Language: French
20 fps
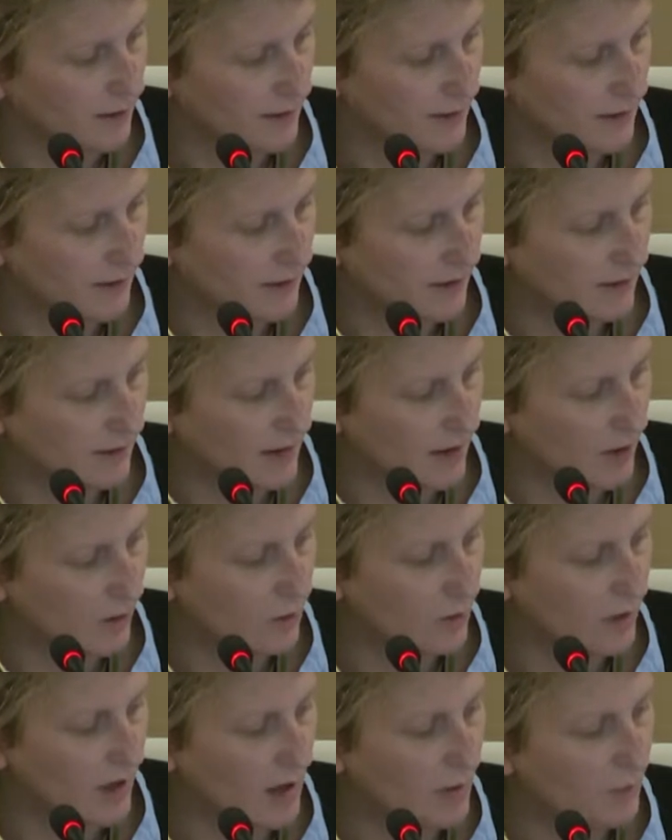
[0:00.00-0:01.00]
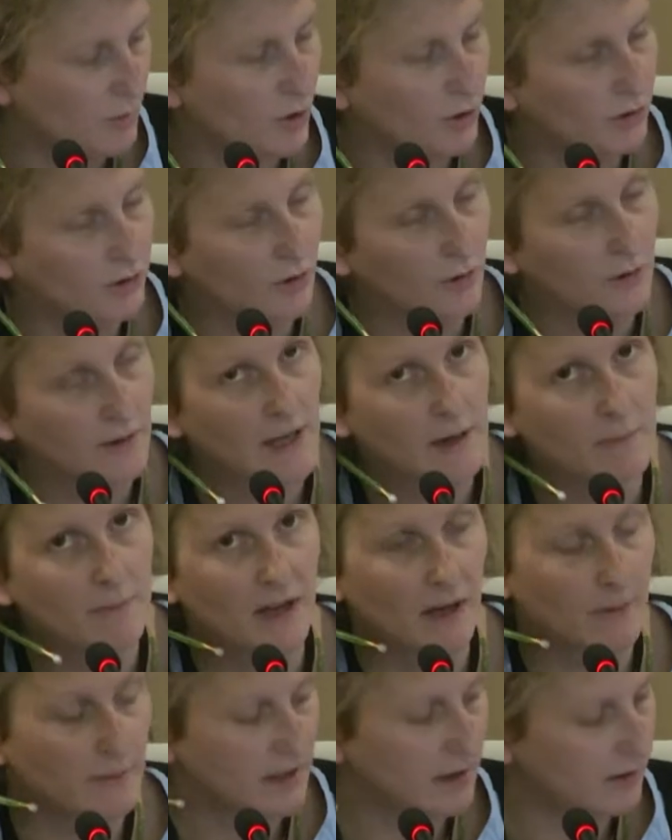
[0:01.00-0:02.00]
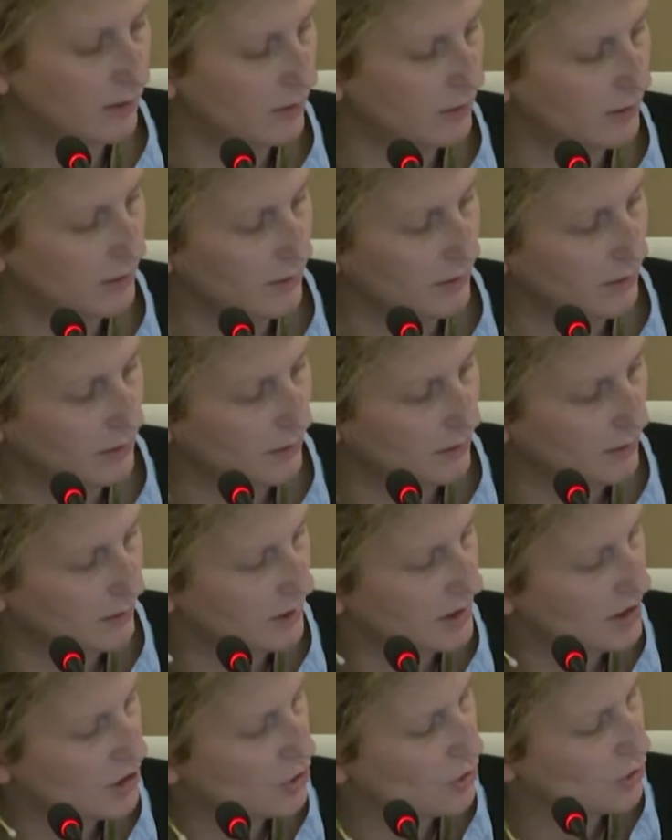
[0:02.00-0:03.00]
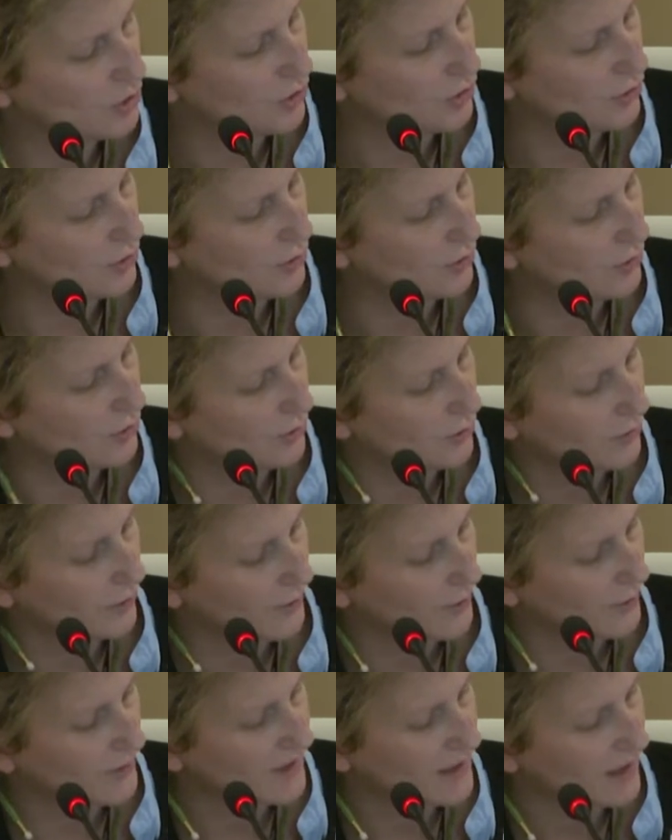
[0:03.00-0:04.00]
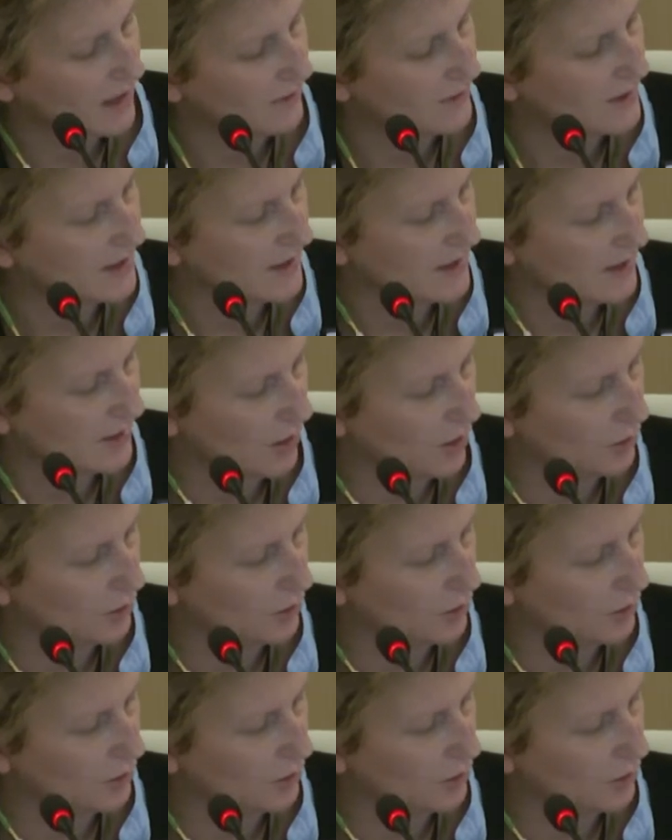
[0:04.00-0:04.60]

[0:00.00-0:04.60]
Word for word: C'est un rôle important et elles permettent euh, l'échange de services